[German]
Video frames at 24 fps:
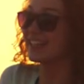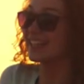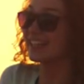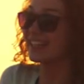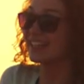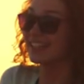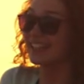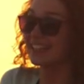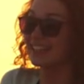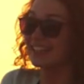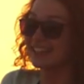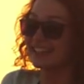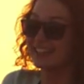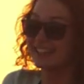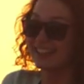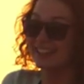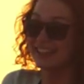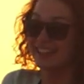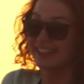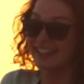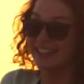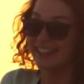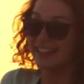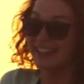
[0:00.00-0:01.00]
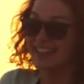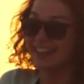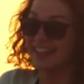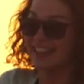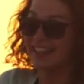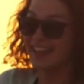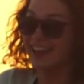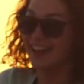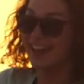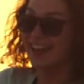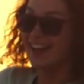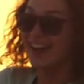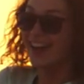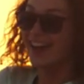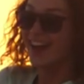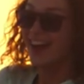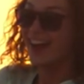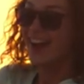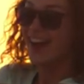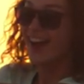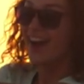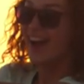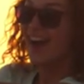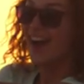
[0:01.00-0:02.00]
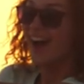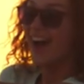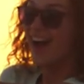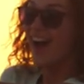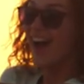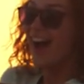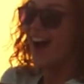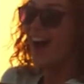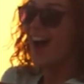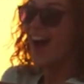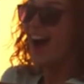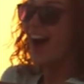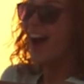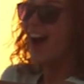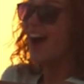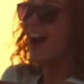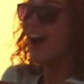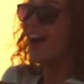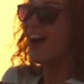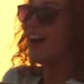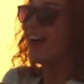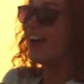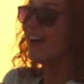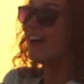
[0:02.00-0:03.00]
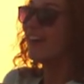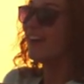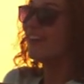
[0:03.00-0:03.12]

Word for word: Frauen werden sich von dir angezogen fühlen und du wirst